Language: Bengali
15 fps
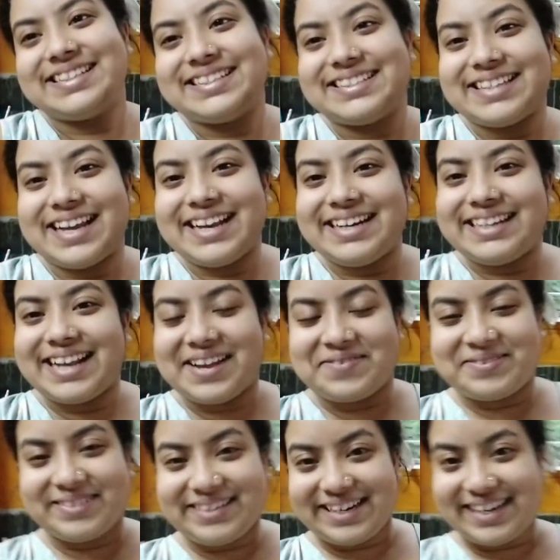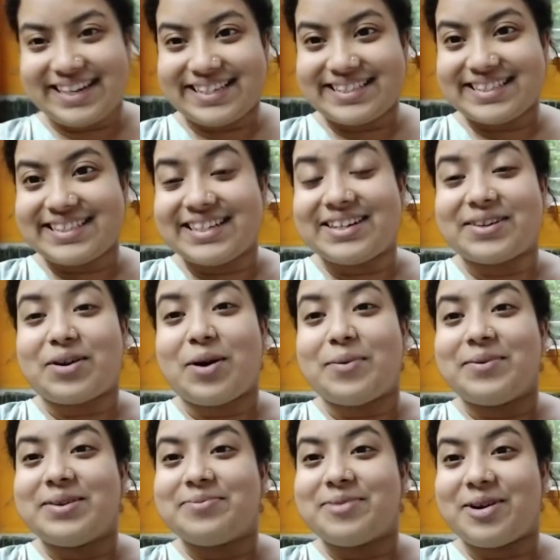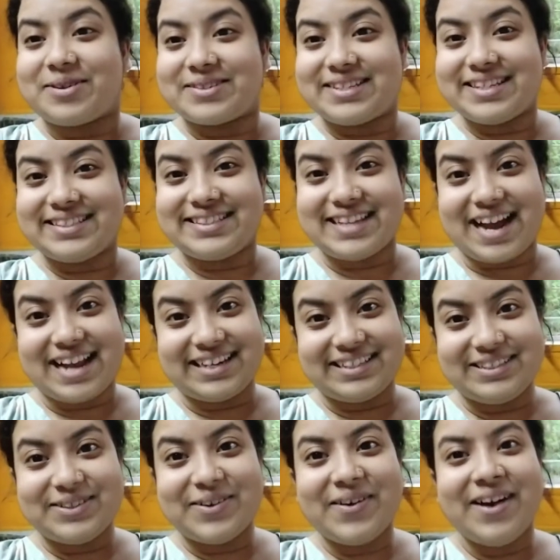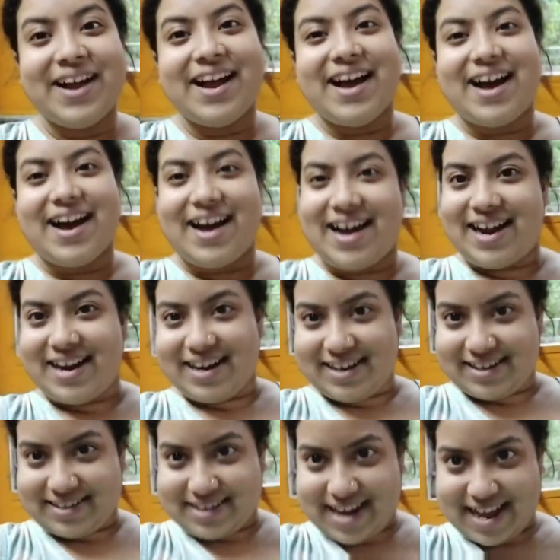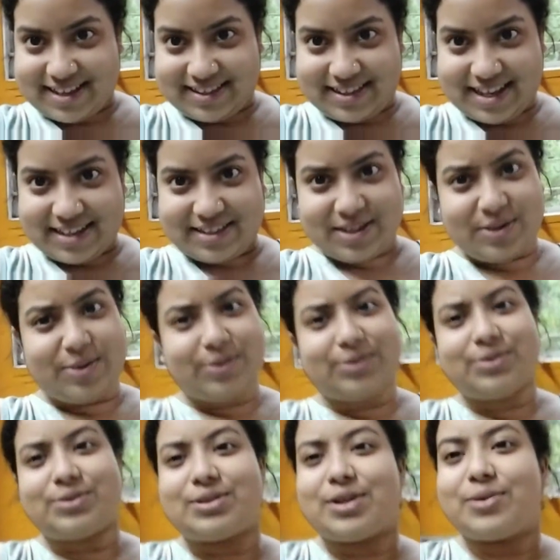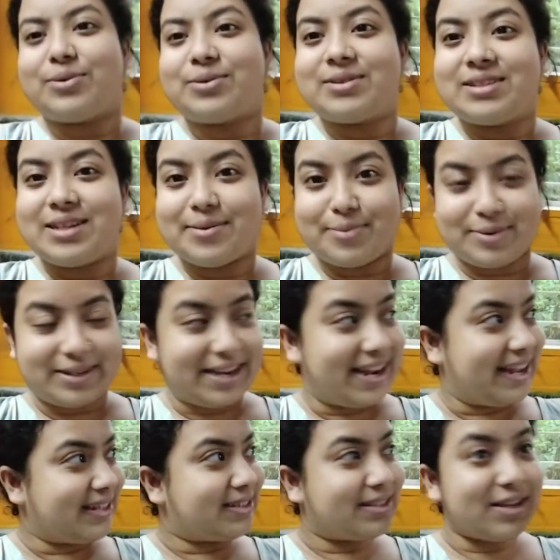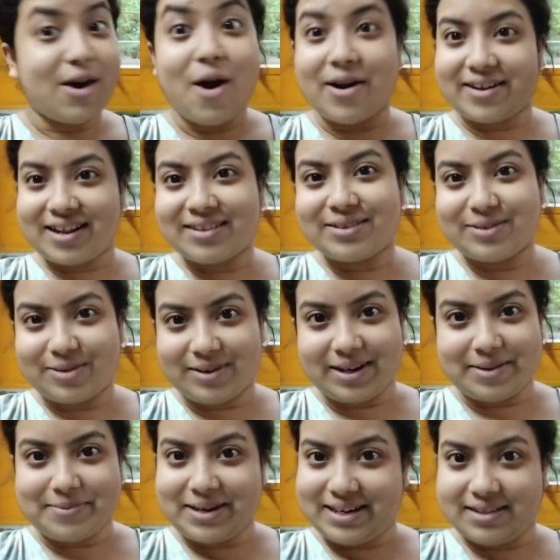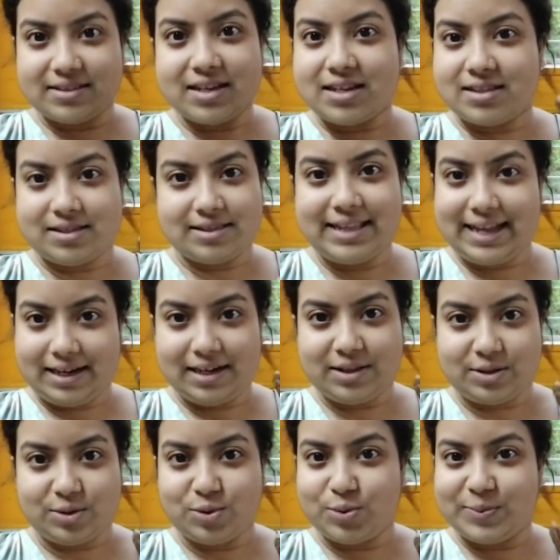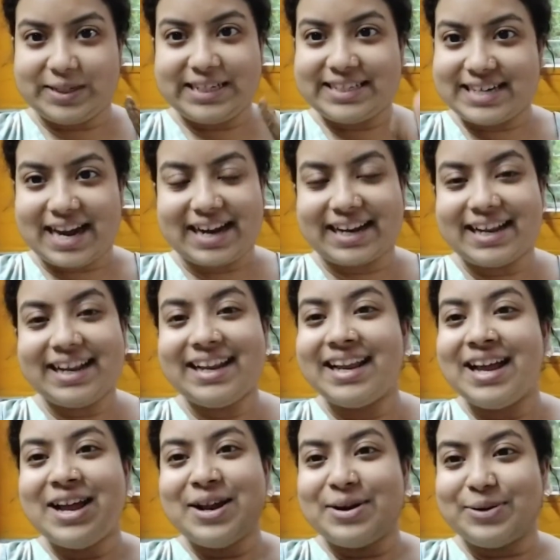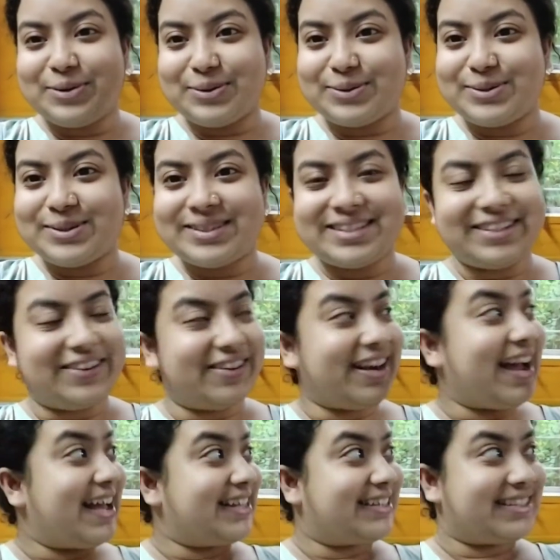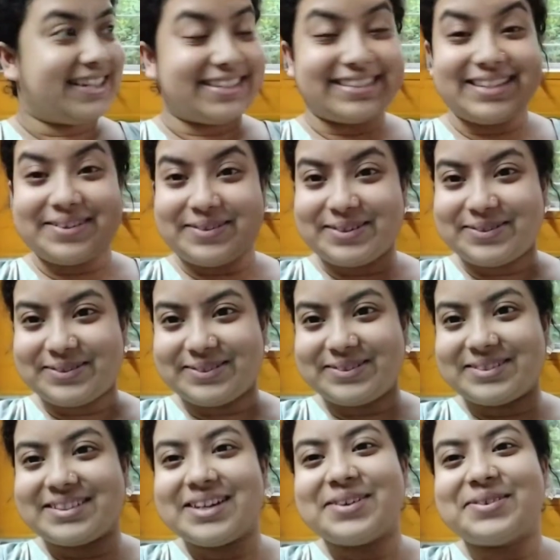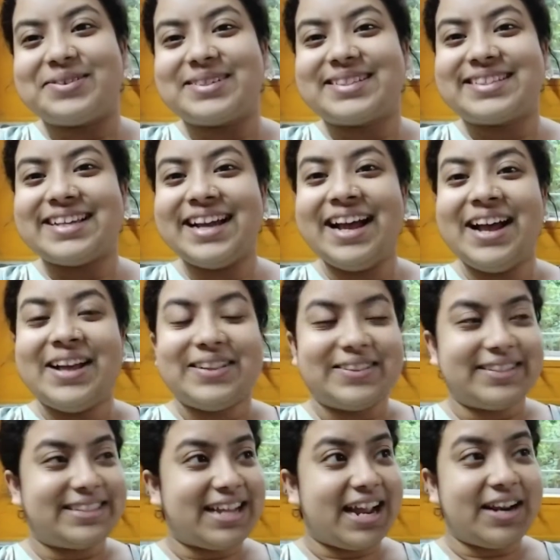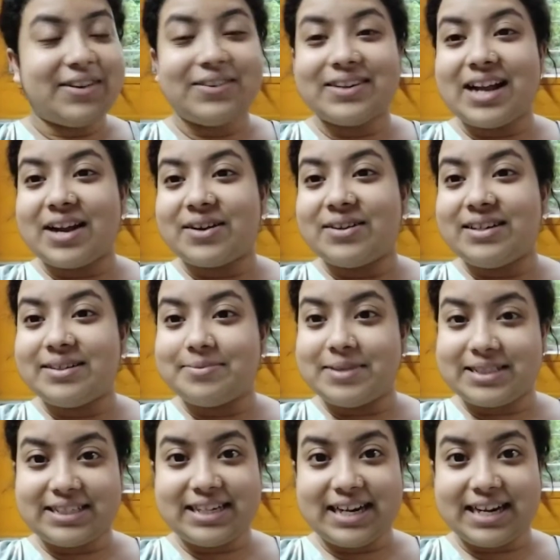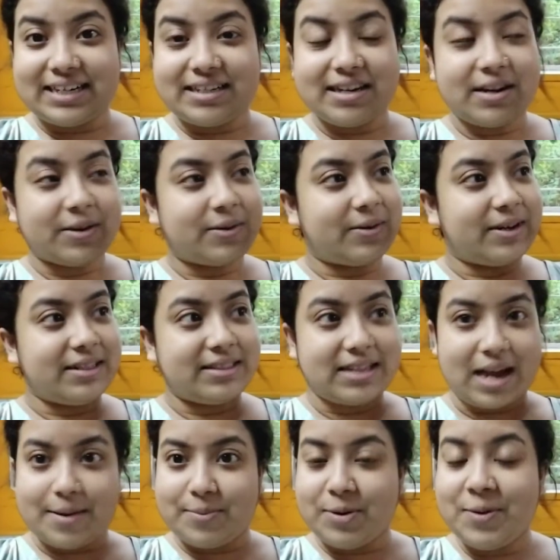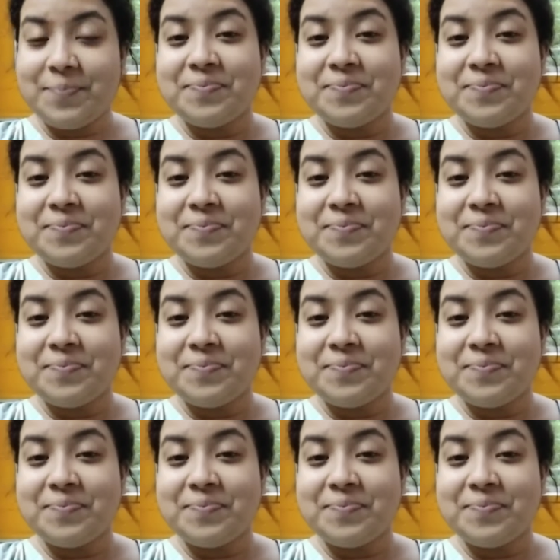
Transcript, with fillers: ডিজাইন কেমন লেগেছে সেটা কমেন্ট বক্সে জানিও আর আস্তে আস্তে রোদ্দুরটা উঠছে বোঝা যাচ্ছে হঠাৎ করেই মানে জাস্ট দেখলে তো দু মিনিট আগেই রোদ্দুর ছিল না আস্তে আস্তে আবার রোদ্দুরটা উঠছে তো যাই হোক এখন বেশি লেট না করে যাব